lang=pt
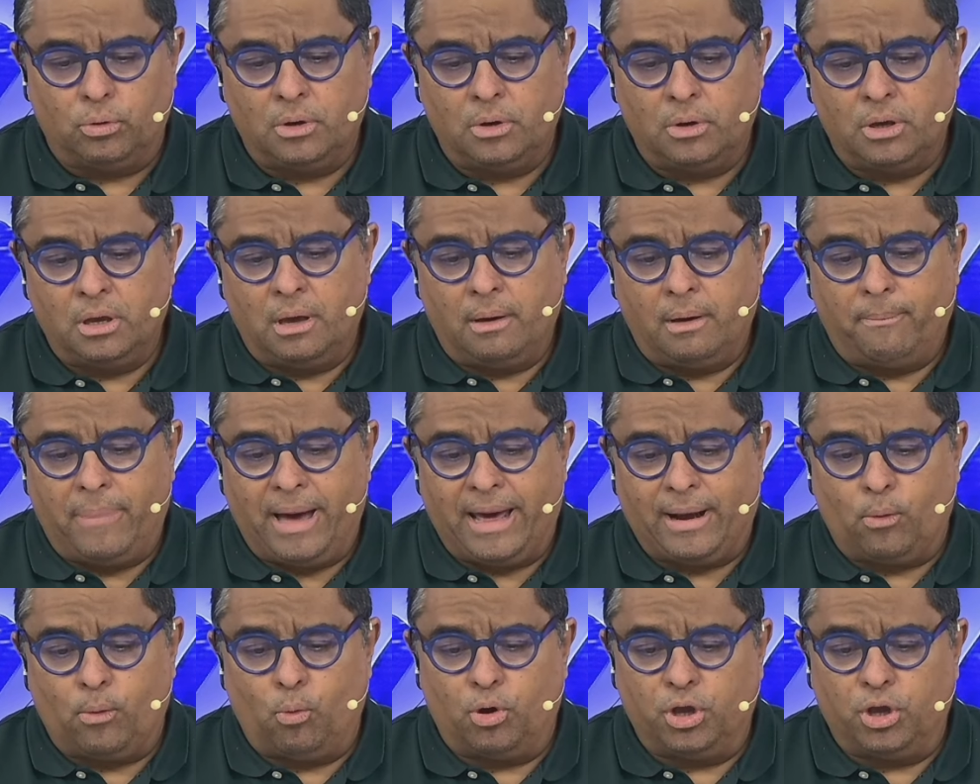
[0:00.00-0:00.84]
indo
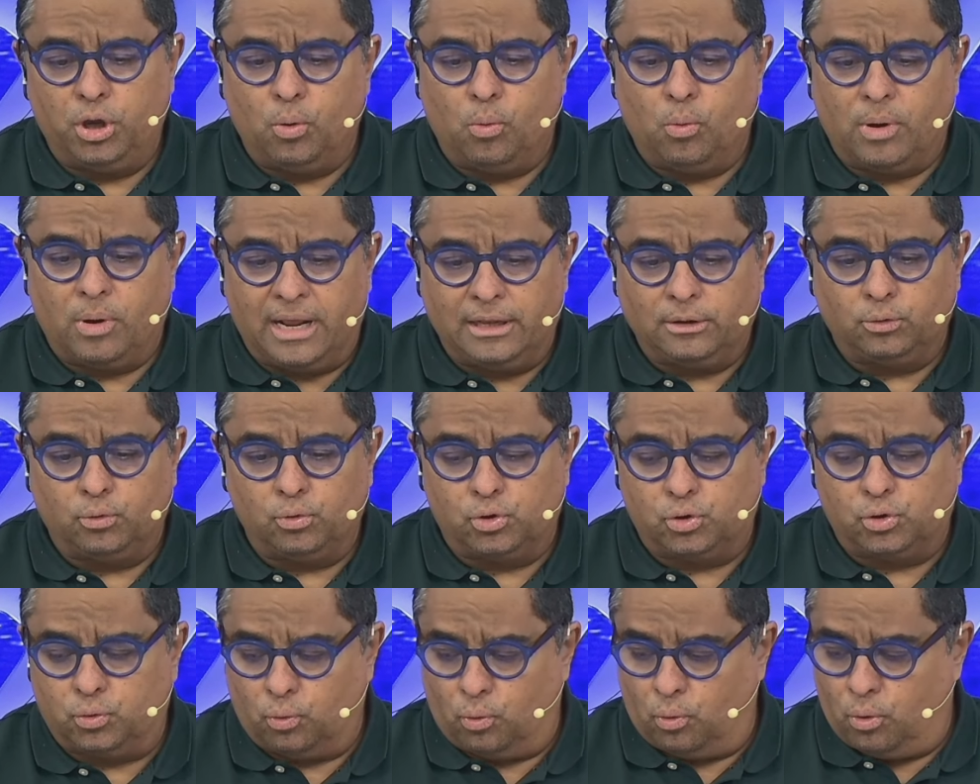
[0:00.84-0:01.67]
para o Rio
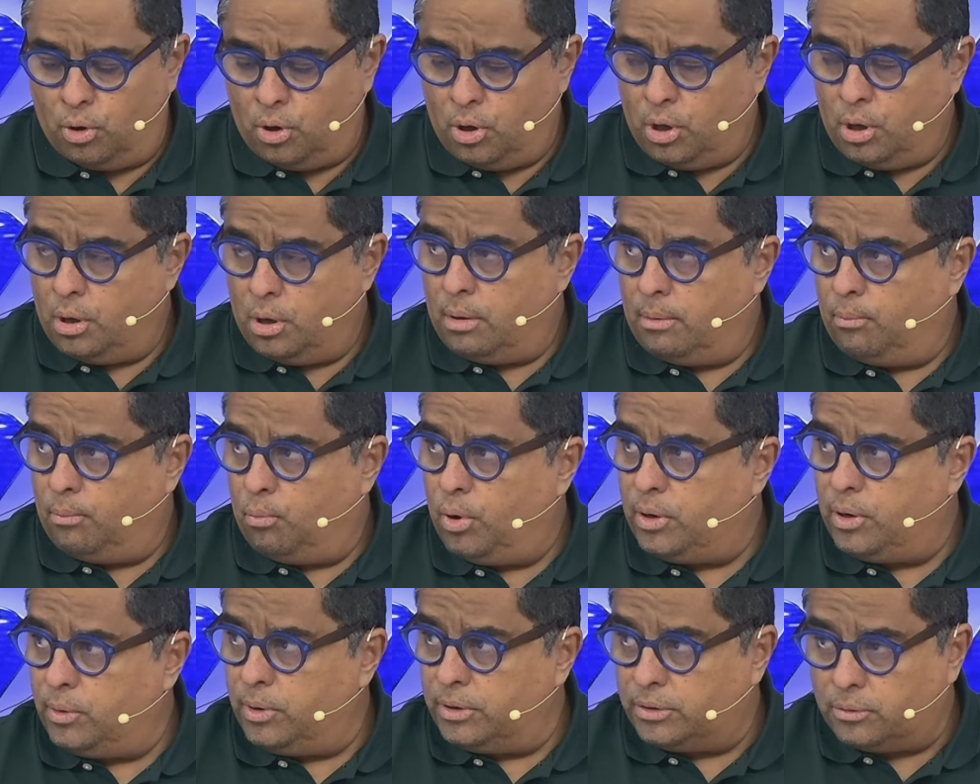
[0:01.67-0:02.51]
Grande do Sul.
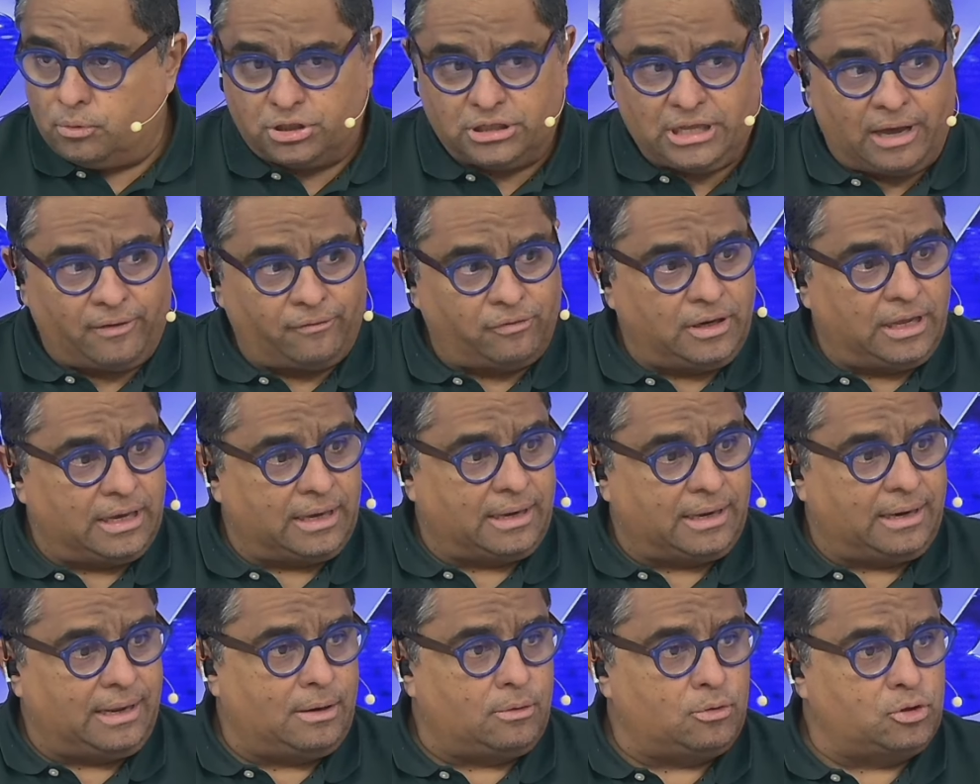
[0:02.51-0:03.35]
Boa noite,
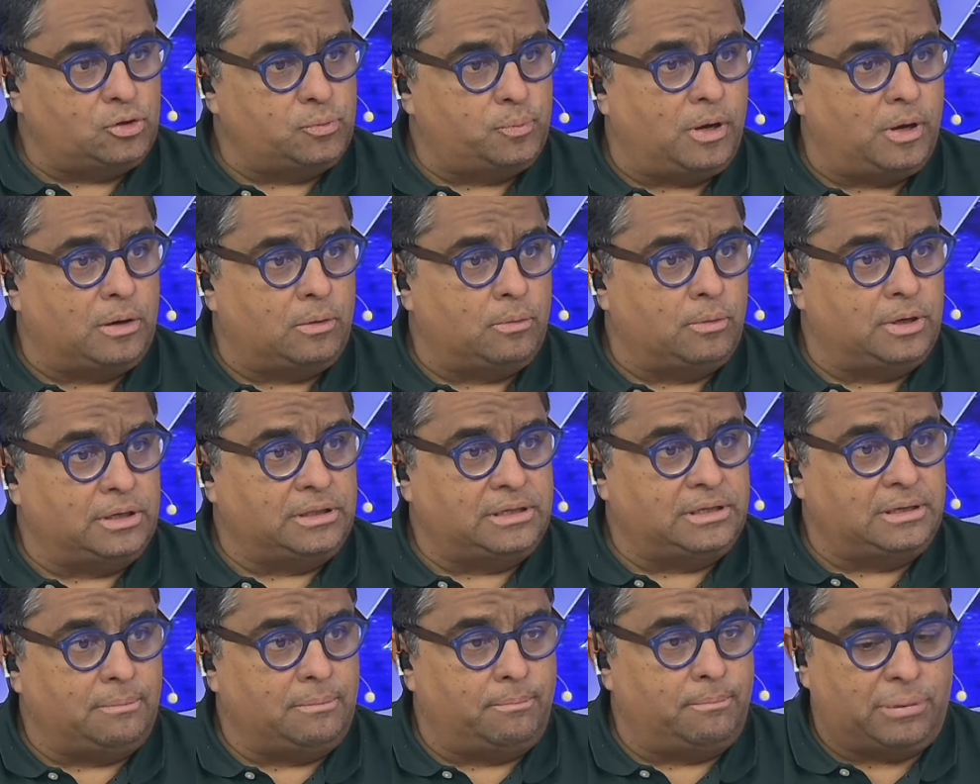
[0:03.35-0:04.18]
Gustavo Negreiros. Boa
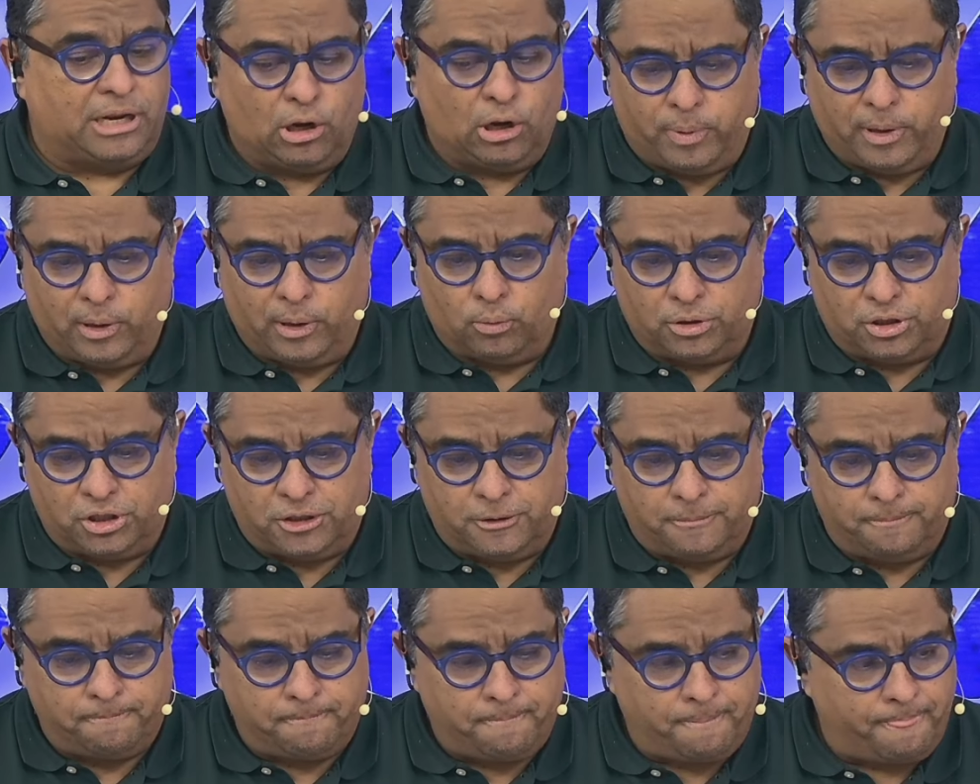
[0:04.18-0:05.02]
noite, Breno
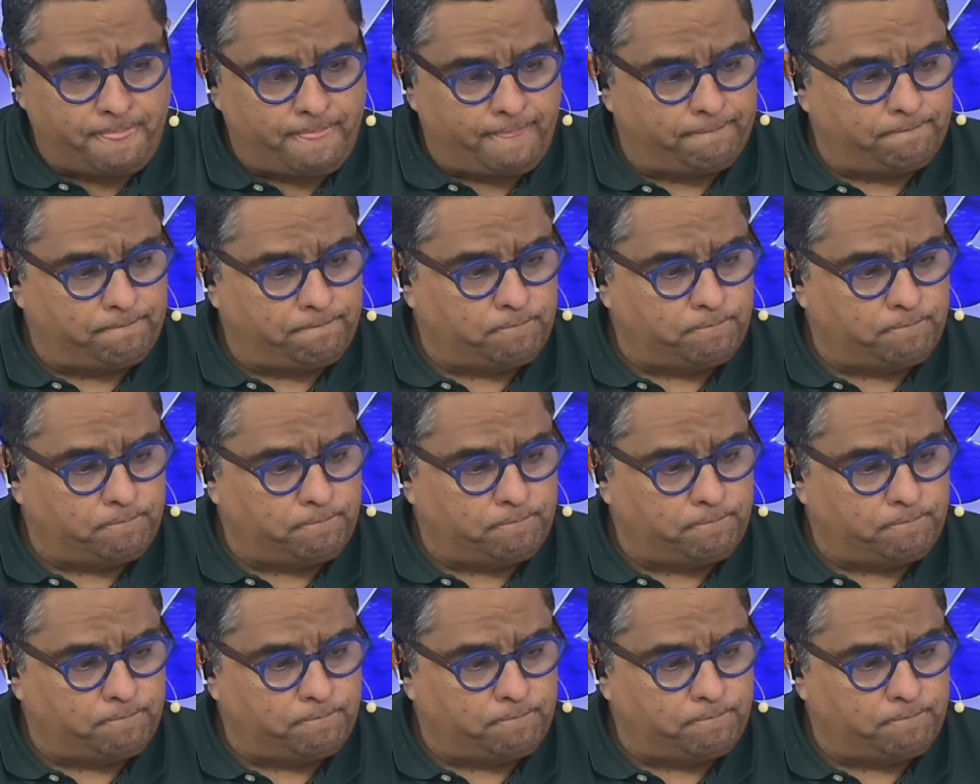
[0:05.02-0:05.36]
Perucci.